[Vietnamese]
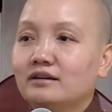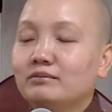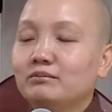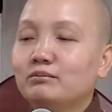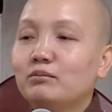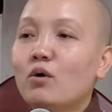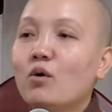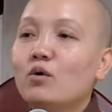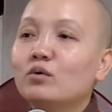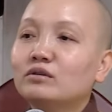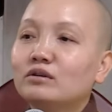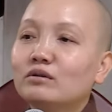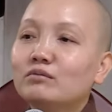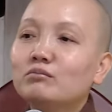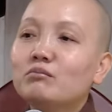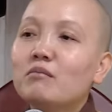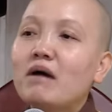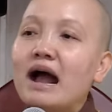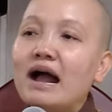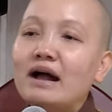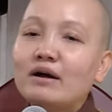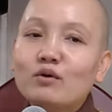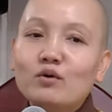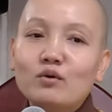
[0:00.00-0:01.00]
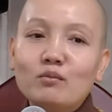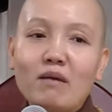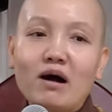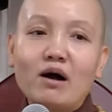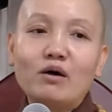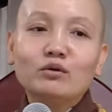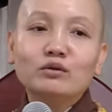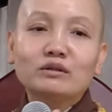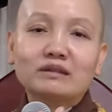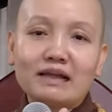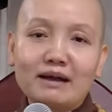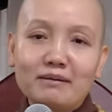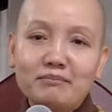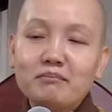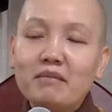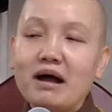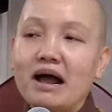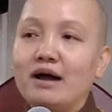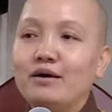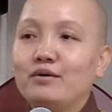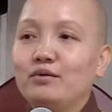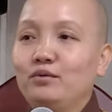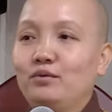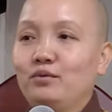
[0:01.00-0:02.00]
một trong ba ngôi báu tam
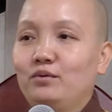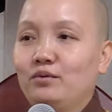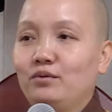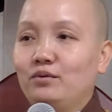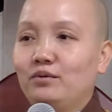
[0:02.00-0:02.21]
bảo.